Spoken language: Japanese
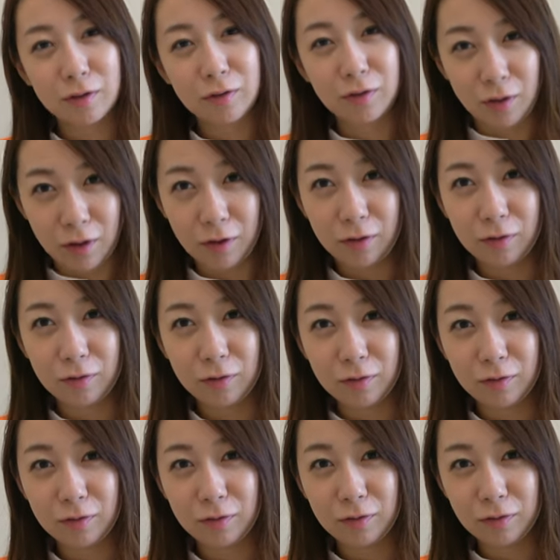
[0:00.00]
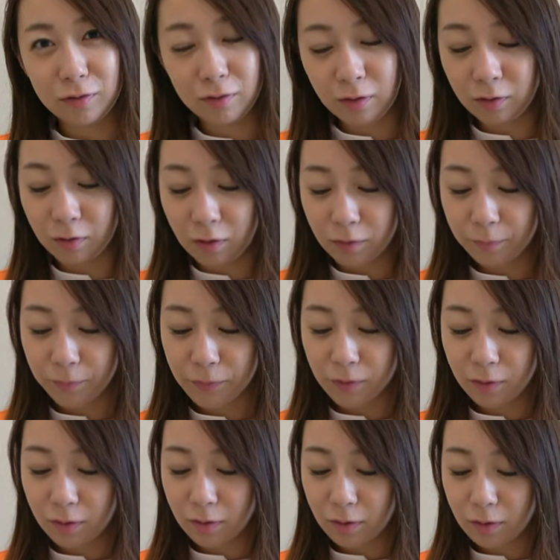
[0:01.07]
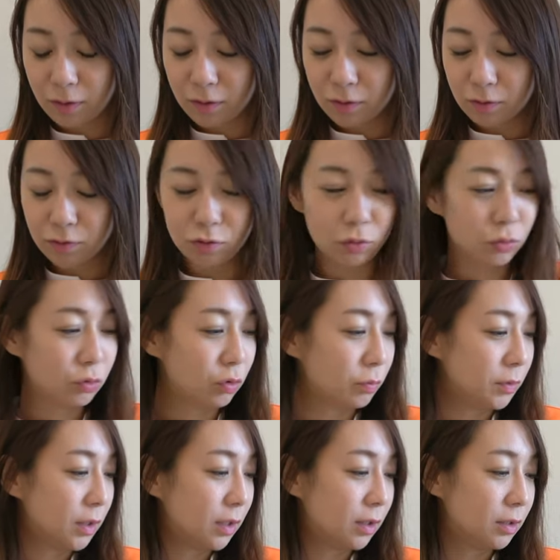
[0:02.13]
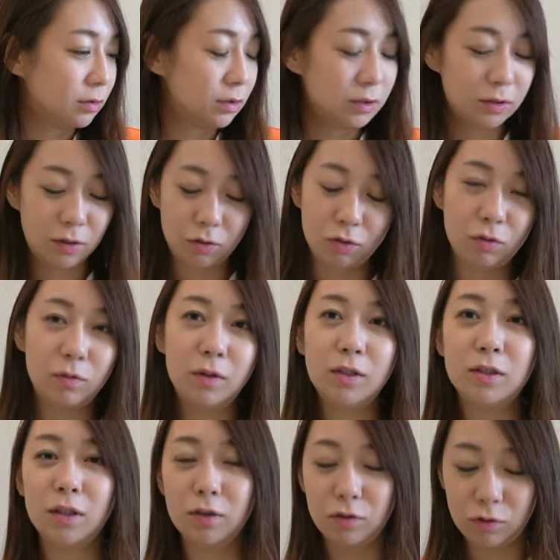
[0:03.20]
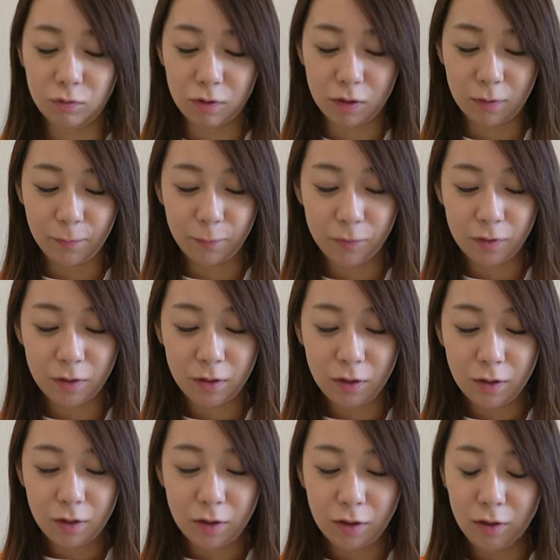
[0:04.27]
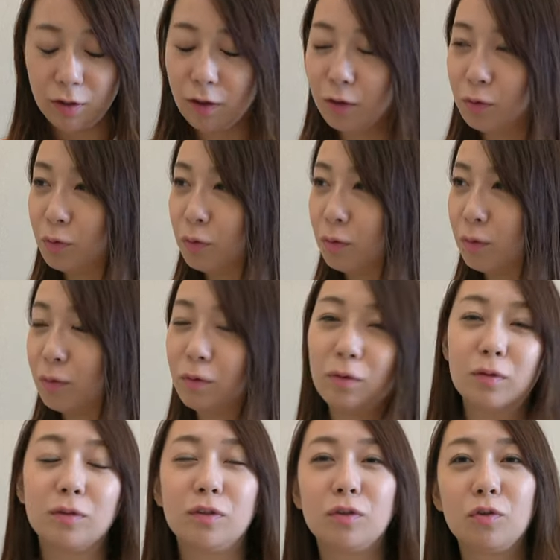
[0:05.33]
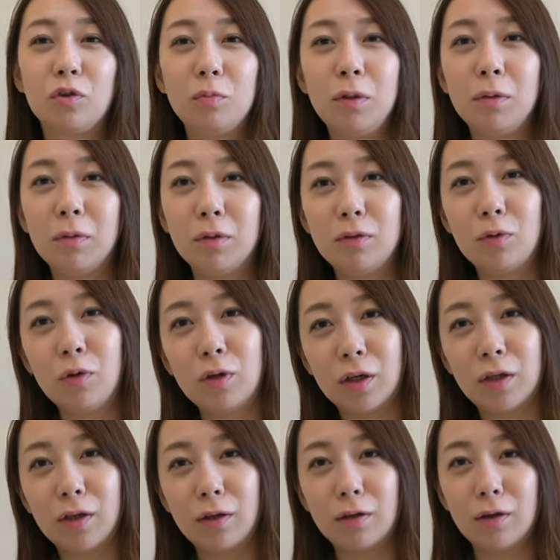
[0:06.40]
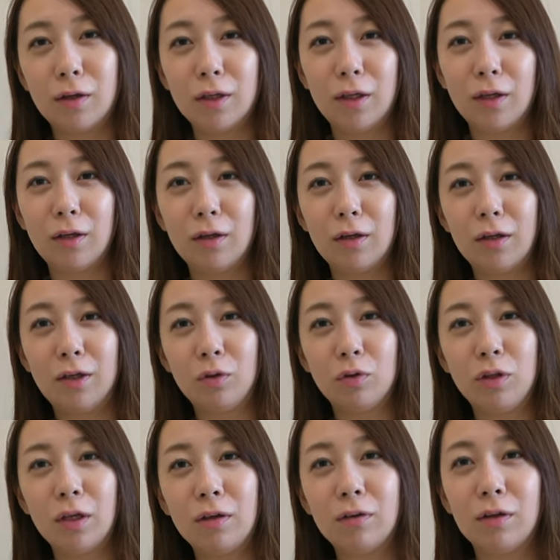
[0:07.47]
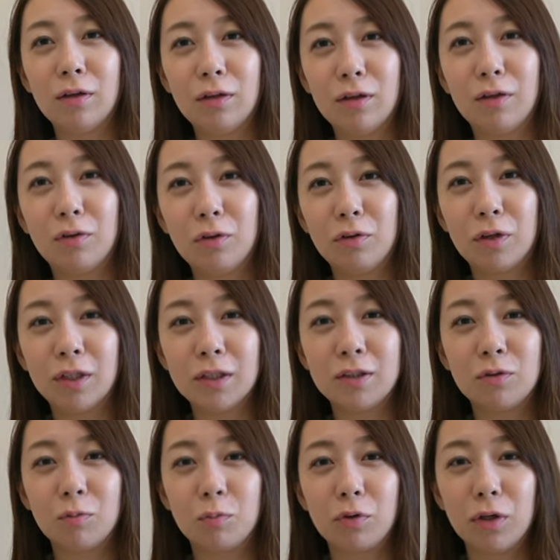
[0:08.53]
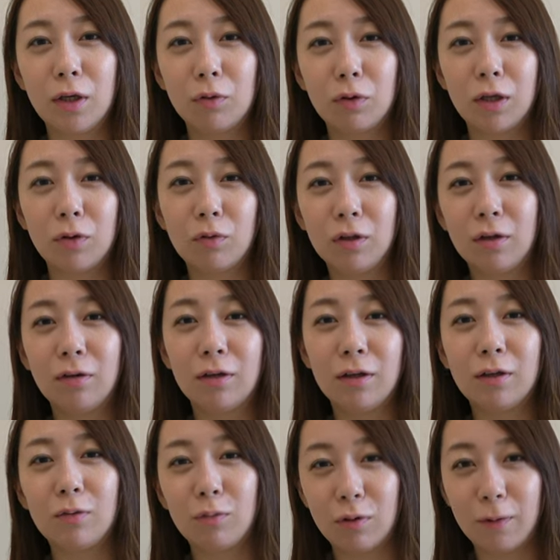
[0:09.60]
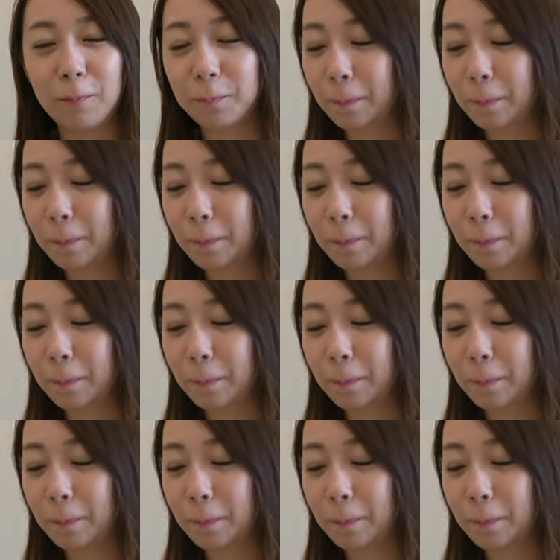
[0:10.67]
えー、ね、うん、なんかちょっとみたいになるんですけど一星君は意外とツッコミというか拾ってくれいろいろ私のボケを拾ってくれたりとか